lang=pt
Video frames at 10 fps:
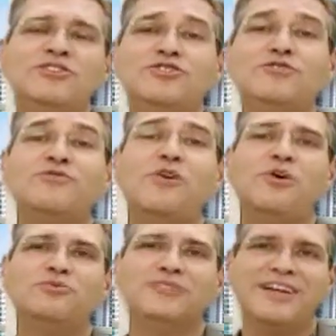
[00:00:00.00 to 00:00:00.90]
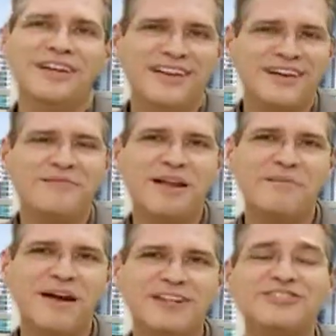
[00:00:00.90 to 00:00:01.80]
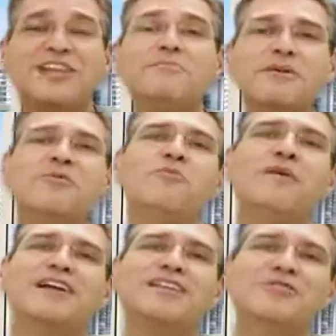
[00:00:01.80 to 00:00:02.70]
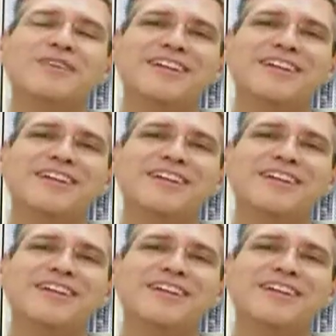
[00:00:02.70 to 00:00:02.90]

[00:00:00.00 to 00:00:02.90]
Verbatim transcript: de volta para a E ele pegou o barquinho